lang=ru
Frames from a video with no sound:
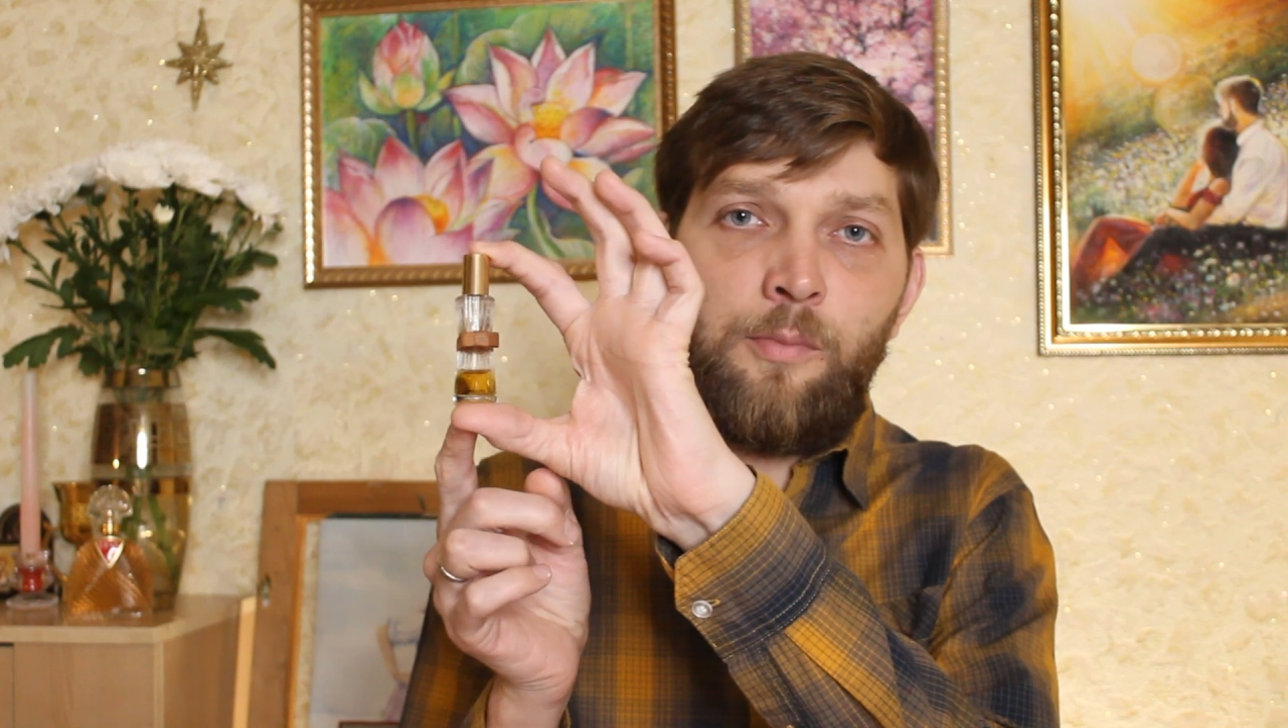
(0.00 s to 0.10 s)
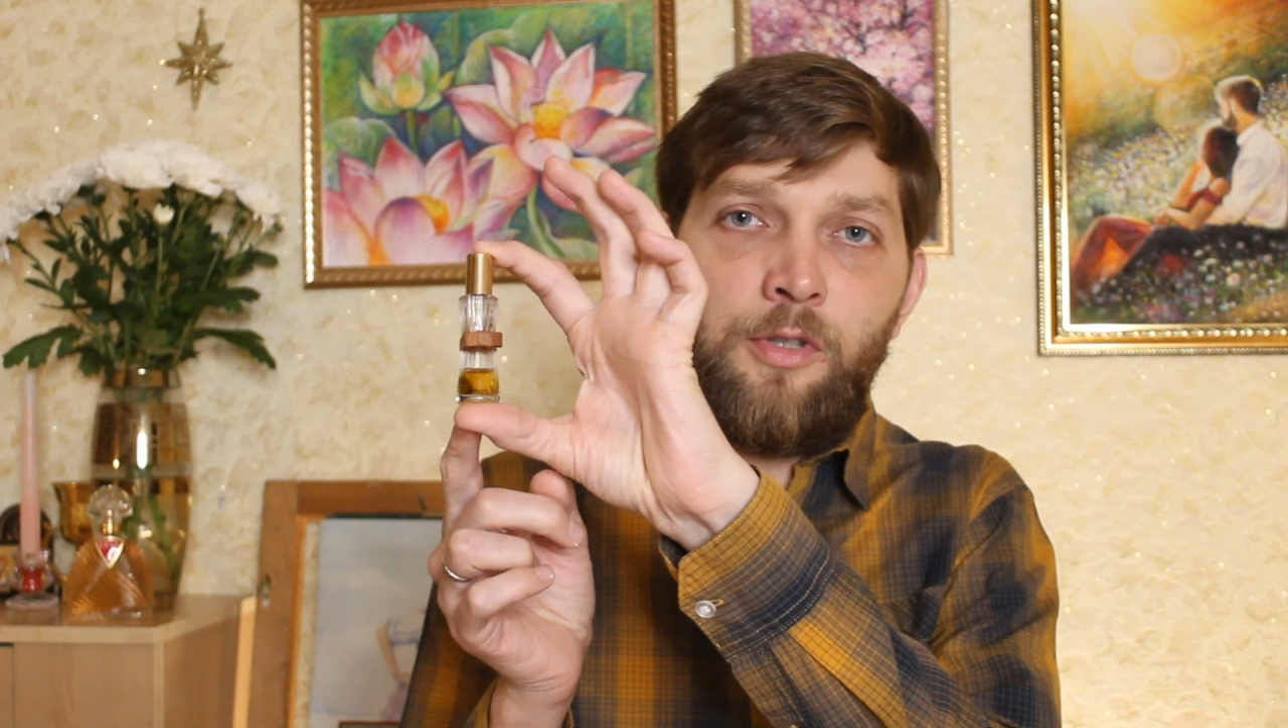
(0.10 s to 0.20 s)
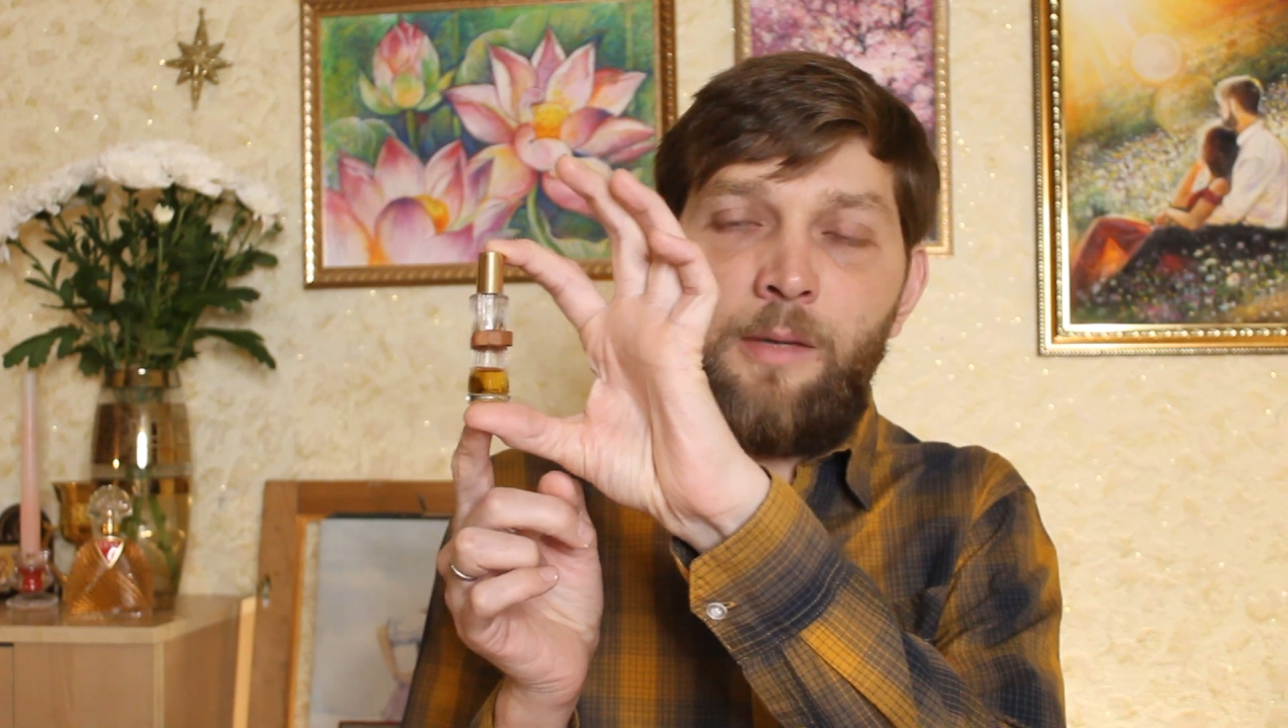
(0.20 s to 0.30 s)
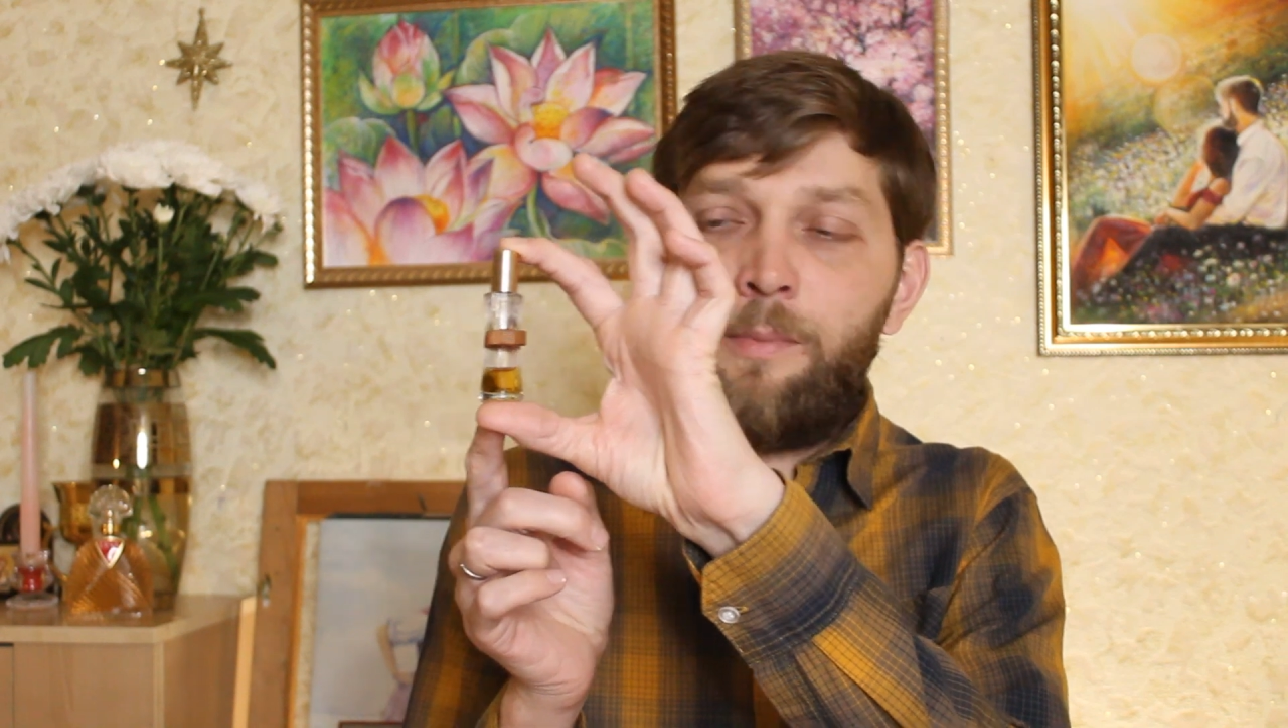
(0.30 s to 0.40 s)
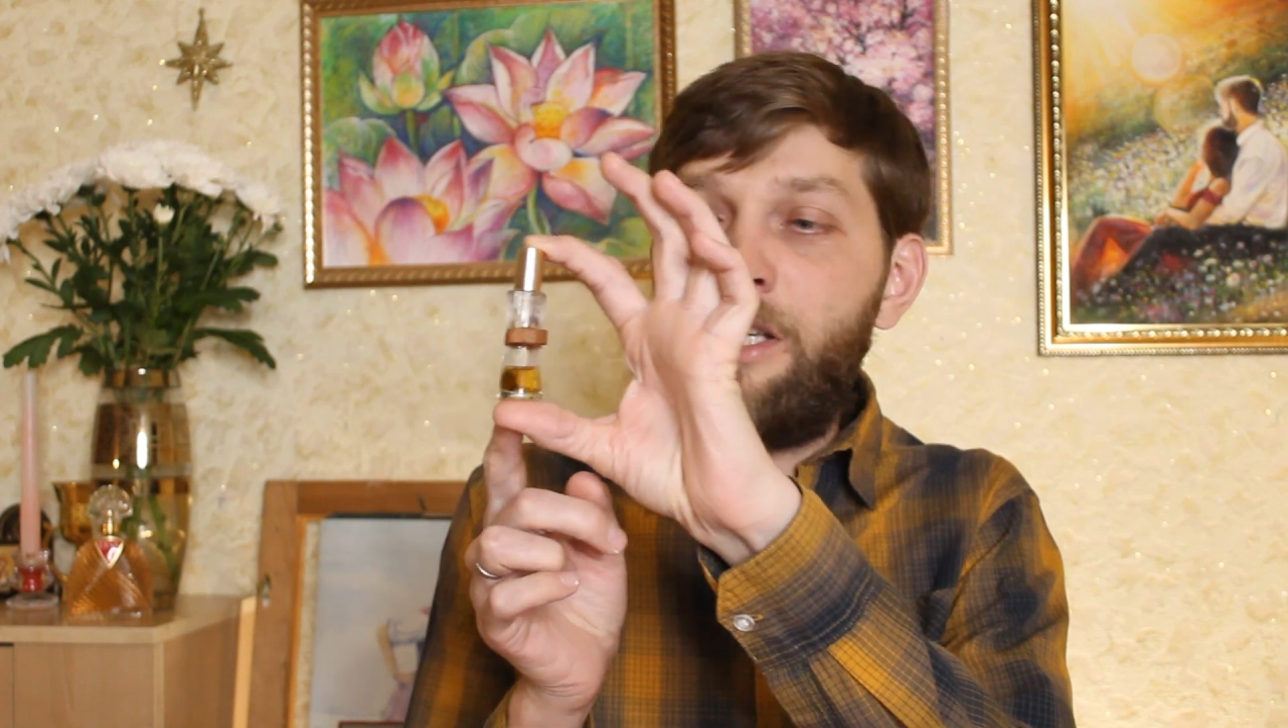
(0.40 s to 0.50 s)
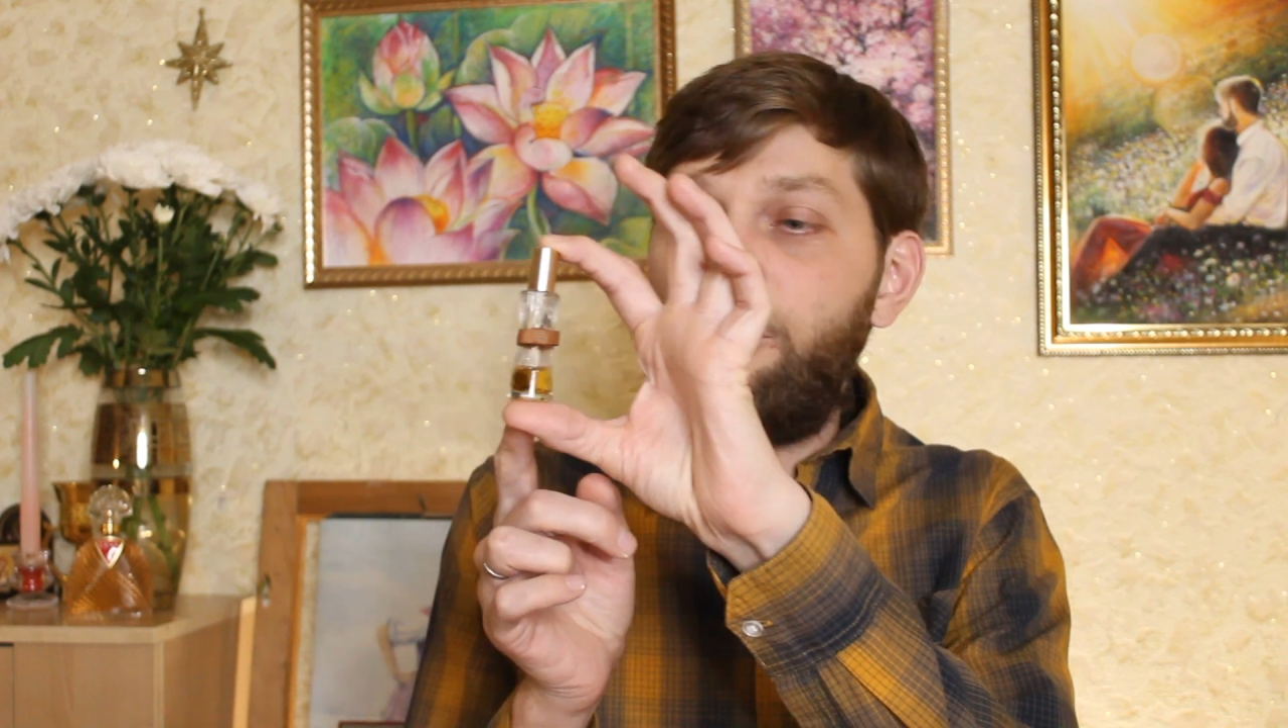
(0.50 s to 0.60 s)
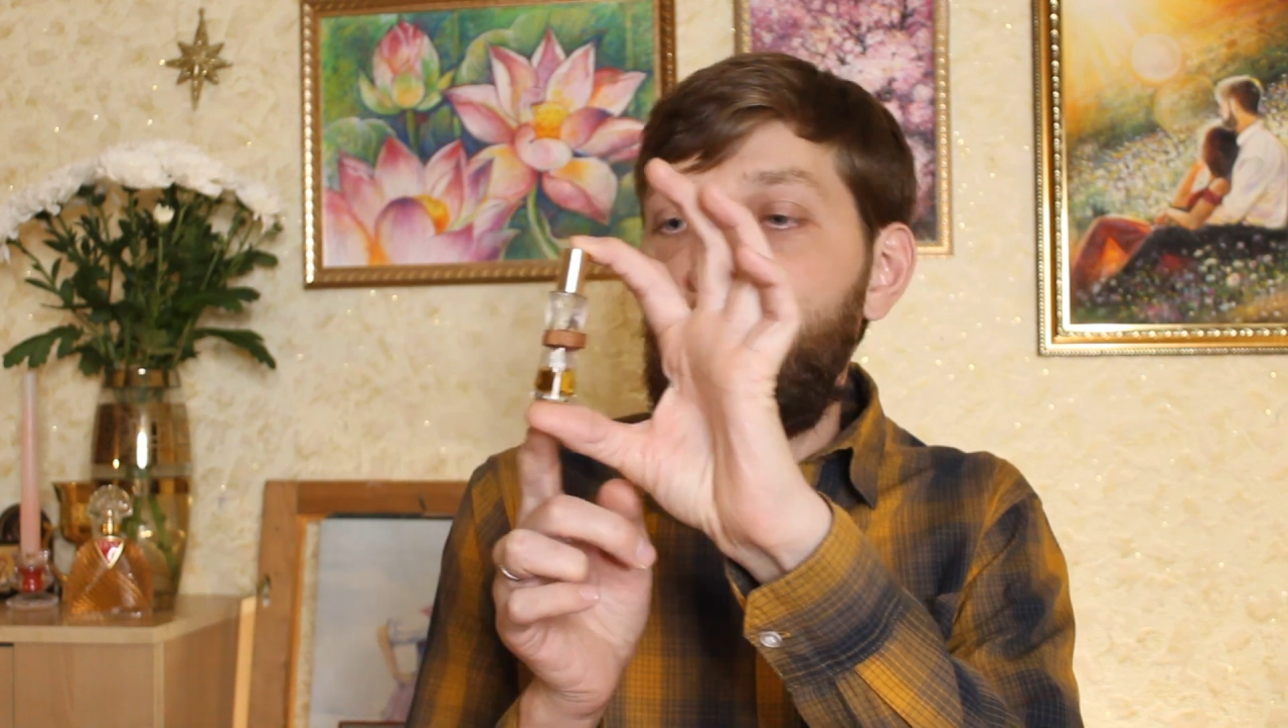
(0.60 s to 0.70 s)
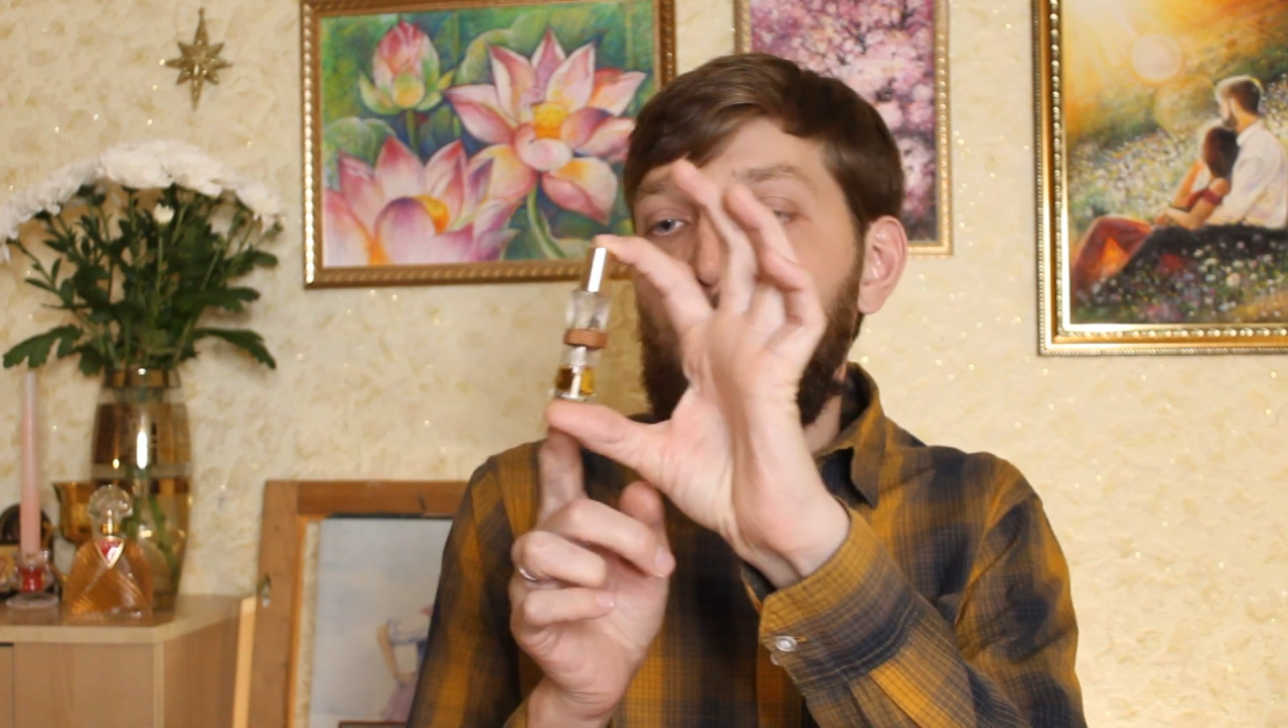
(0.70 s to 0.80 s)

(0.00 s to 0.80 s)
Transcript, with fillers: вообще, я плачу,